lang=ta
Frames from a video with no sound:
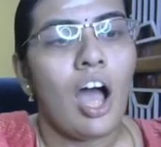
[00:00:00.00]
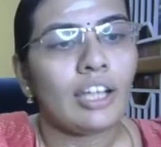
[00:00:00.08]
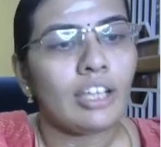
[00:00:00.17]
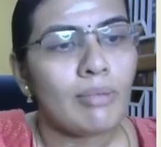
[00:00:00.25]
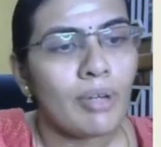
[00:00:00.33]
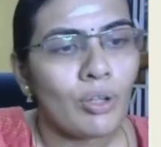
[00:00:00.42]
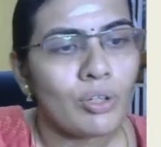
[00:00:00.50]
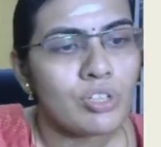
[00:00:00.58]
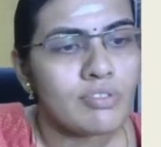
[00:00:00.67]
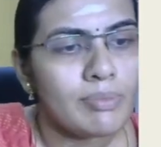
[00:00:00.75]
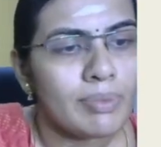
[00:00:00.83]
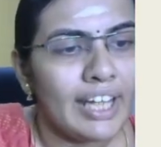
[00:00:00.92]
அந்த மாதிரி
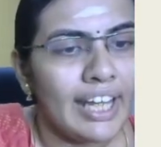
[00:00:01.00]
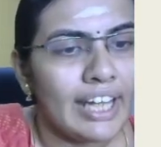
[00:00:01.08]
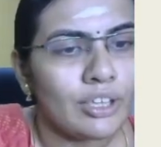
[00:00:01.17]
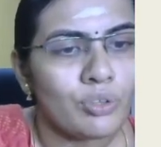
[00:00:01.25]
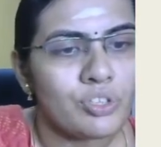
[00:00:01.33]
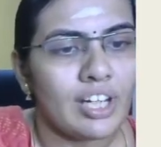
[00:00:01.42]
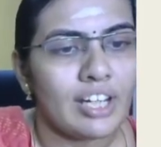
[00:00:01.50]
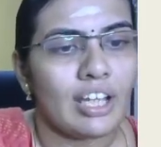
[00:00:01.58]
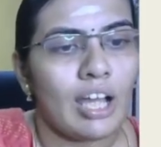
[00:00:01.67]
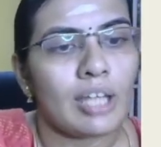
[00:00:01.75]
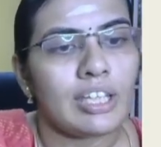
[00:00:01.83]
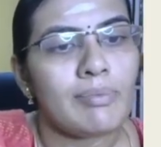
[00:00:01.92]
கொஷின்ஸ் வந்து பார்த்தீங்கன்னா எட்டு கொஷின்
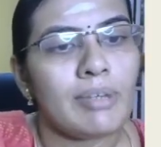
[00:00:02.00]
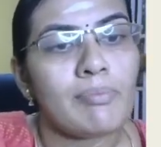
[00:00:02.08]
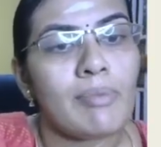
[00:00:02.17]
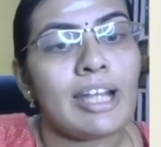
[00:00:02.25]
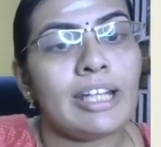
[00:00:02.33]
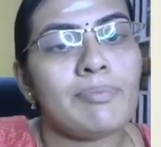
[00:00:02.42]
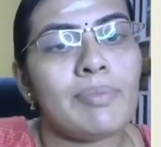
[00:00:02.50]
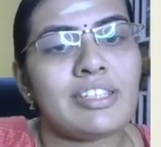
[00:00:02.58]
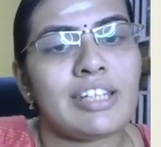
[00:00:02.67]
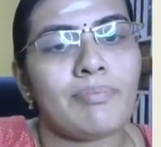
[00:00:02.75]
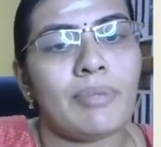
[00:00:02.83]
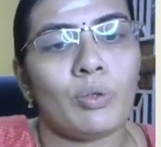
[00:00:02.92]
கேட்டிருந்தாங்க அதே மாதிரி மல்டிபிள்
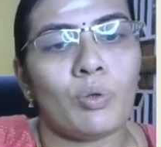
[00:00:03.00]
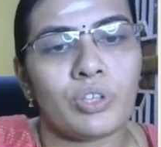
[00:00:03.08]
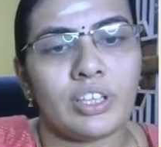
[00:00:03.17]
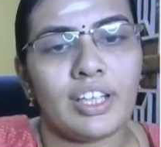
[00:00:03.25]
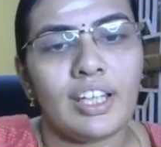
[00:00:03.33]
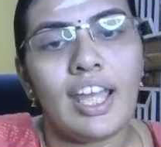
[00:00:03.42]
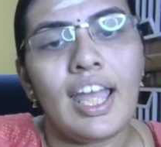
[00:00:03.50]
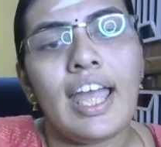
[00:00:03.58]
ஸ்டேட்மெண்ட் கொடுத்துட்டு